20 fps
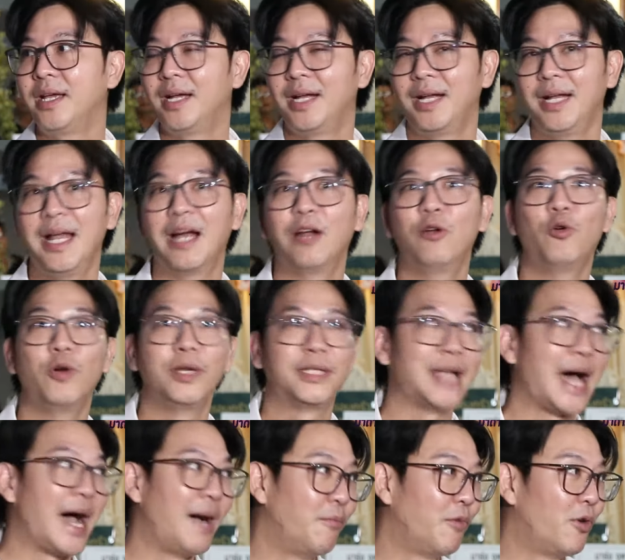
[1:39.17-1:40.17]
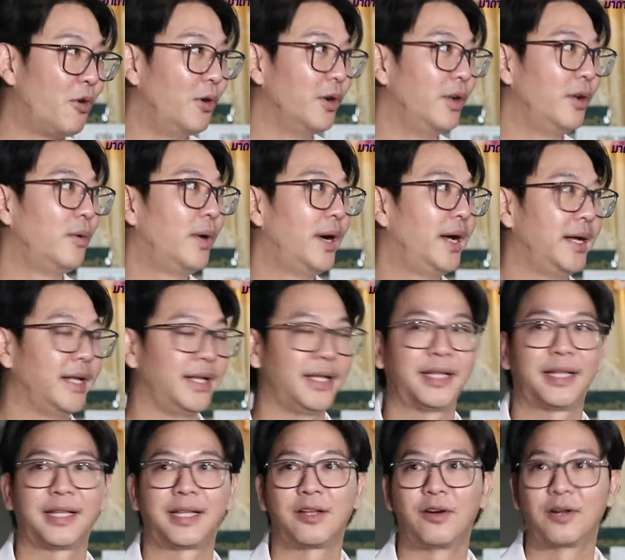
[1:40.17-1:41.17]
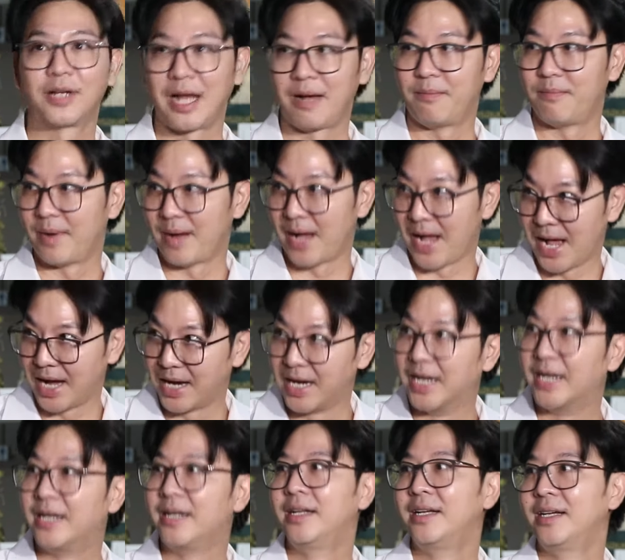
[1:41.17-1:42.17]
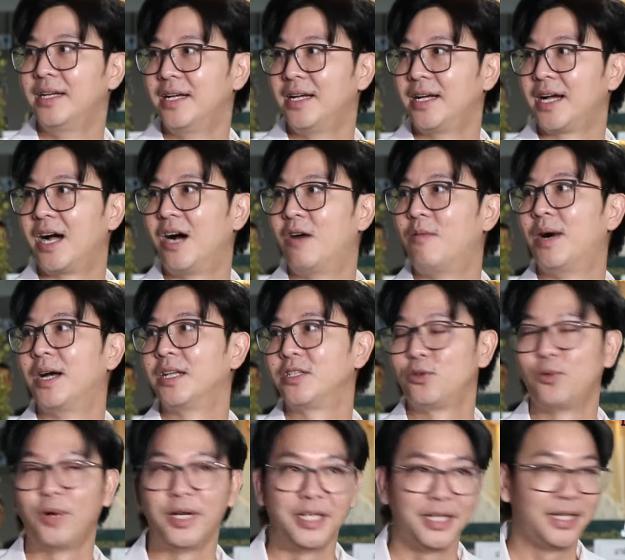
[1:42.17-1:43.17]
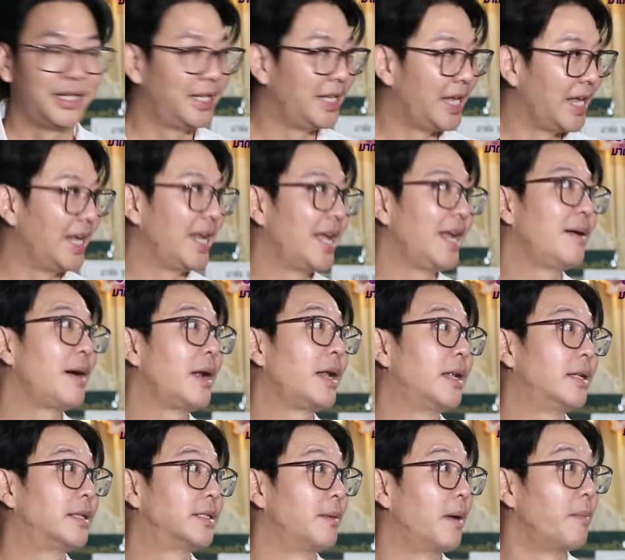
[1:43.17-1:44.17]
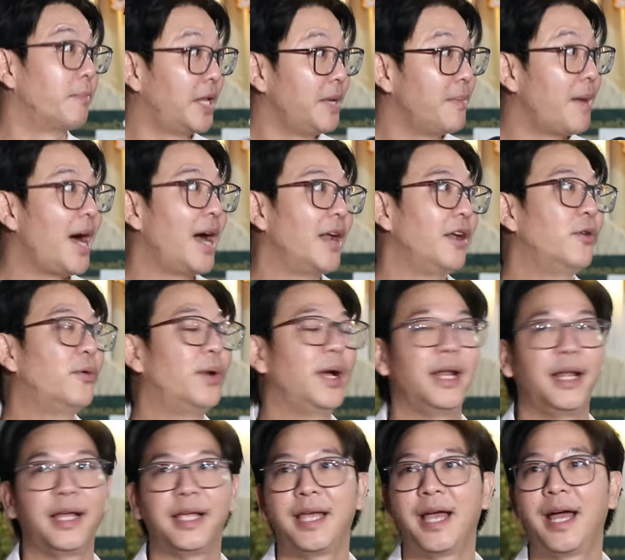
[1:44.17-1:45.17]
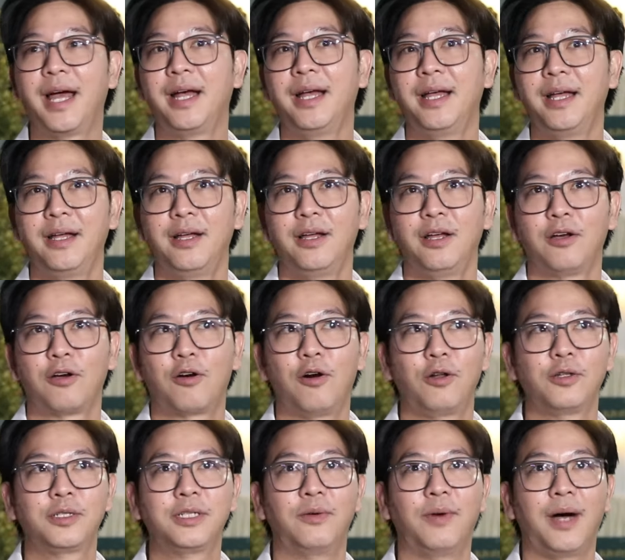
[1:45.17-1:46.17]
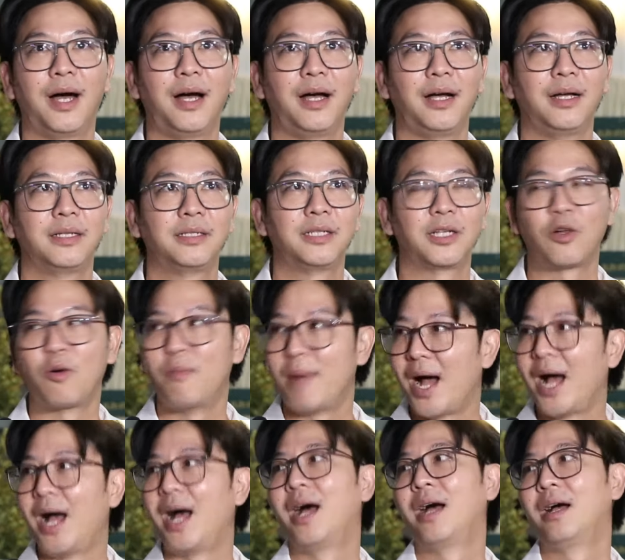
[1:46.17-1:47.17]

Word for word: เลี้ยงลูกอีก3คนด้วย ต้องทำหาเงินเข้ามาช่วยในรายได้สำหรับที่บ้านด้วยอะไรเงี้ยก็รู้สึกว่าจะต้องมา